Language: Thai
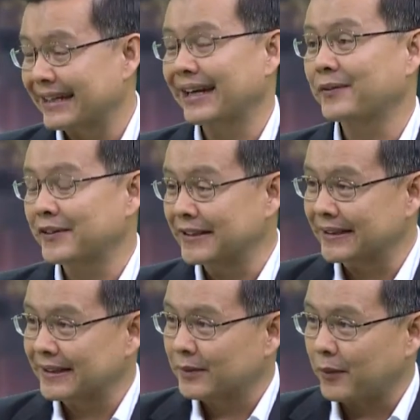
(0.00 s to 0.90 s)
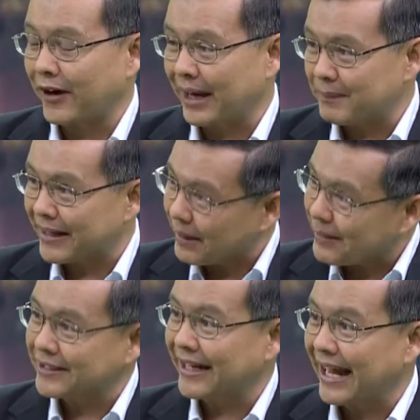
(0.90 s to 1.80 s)
นะครับซึ่งพอกลับมารั
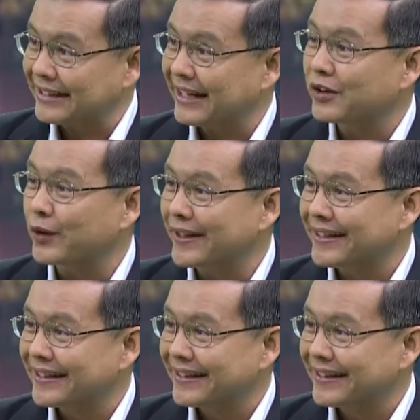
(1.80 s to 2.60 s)
บราชการใช้ทุน